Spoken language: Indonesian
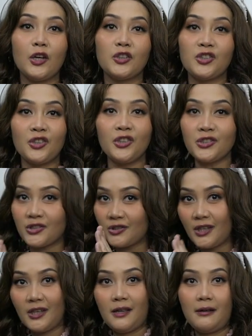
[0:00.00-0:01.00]
ayo
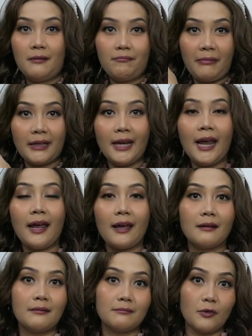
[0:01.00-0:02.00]
cus
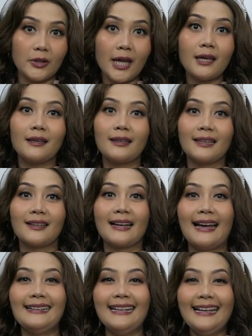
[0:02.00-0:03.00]
pede mudik gitu
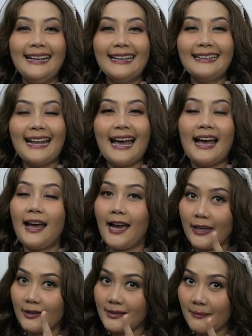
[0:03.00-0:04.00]
kan nah
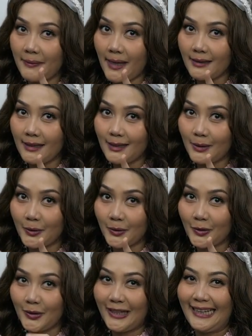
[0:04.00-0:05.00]
ayo siapa yang gitu
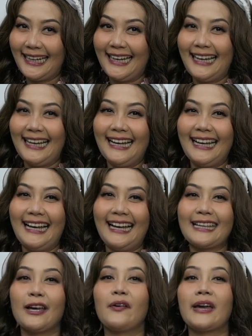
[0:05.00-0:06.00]

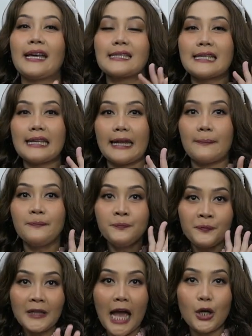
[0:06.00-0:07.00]
uh, ya wes gini
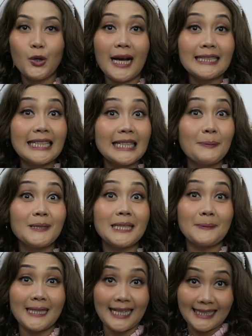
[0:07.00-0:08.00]
aku kasih
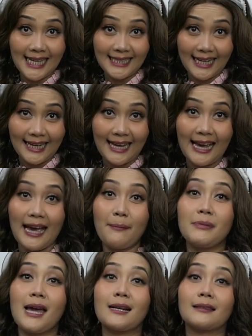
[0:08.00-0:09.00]
tips-tips aja deh
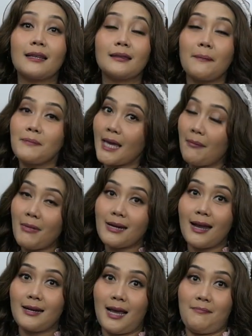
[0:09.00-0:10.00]
ya biar tetap
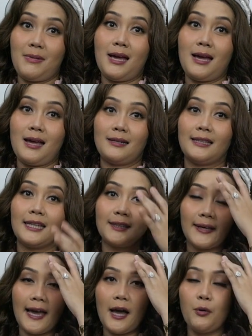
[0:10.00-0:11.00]
nyaman dan aman
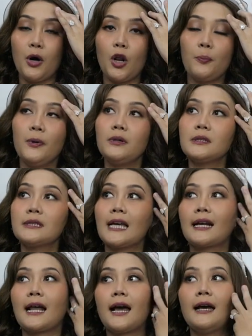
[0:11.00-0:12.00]
gitu ya walaupun
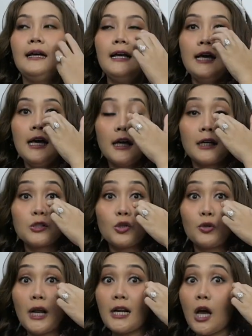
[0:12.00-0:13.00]
secara
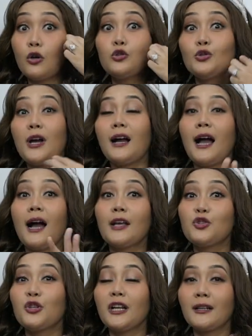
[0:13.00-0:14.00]
keseluruhan aku juga nggak
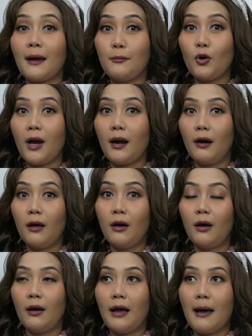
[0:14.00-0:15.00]
nganjurin kamu
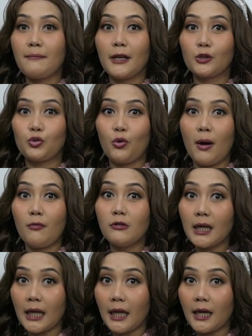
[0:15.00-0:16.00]
kalau hamil tua
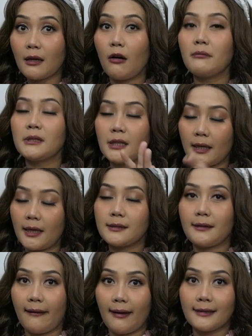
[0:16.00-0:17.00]
mudik kalau bisa ya
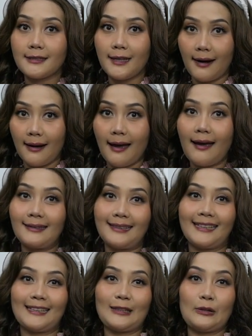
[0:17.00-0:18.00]
stay aja lah
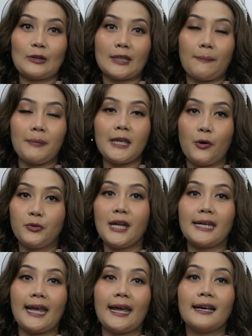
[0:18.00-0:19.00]
gitu tapi ya
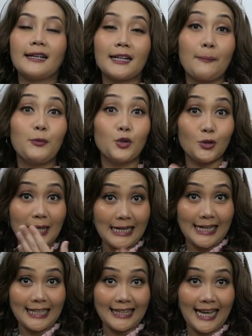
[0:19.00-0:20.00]
udah deh keputusan
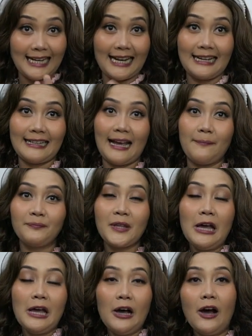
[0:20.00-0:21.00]
ada di tangan anda
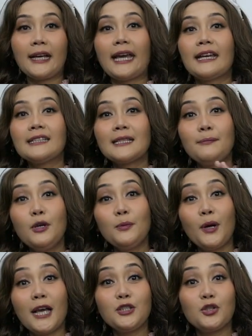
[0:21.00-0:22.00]
Oke, sebelum
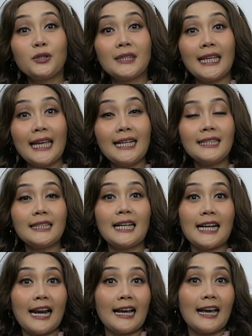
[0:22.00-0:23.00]
aku lanjutin,
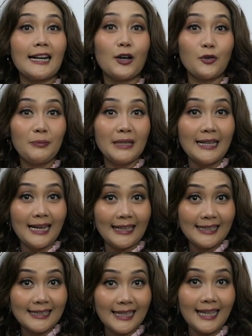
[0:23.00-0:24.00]
kenalkan aku Bidan
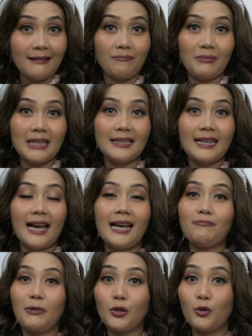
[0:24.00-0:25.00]
Yesi,
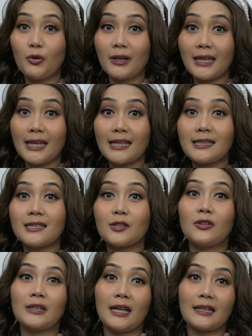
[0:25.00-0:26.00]
Bidan penulis,
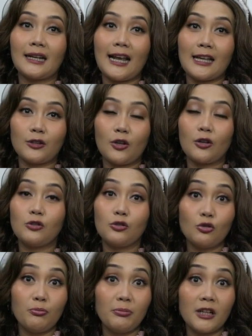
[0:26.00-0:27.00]
konten kreator,
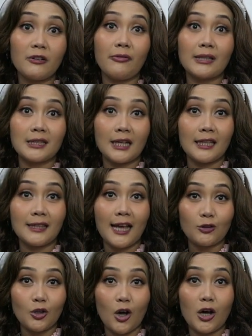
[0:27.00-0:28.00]
youtuber,
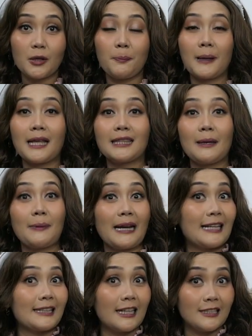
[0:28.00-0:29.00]
fasilitator, pelatih
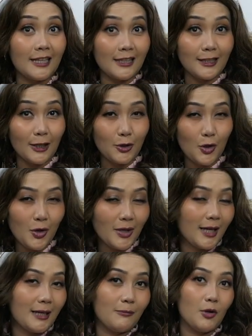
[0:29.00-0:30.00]
prenatal gentle
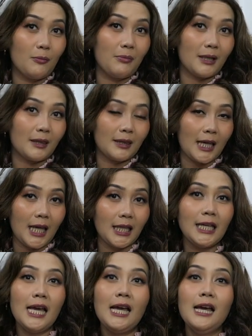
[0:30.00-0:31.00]
yoga, birthing,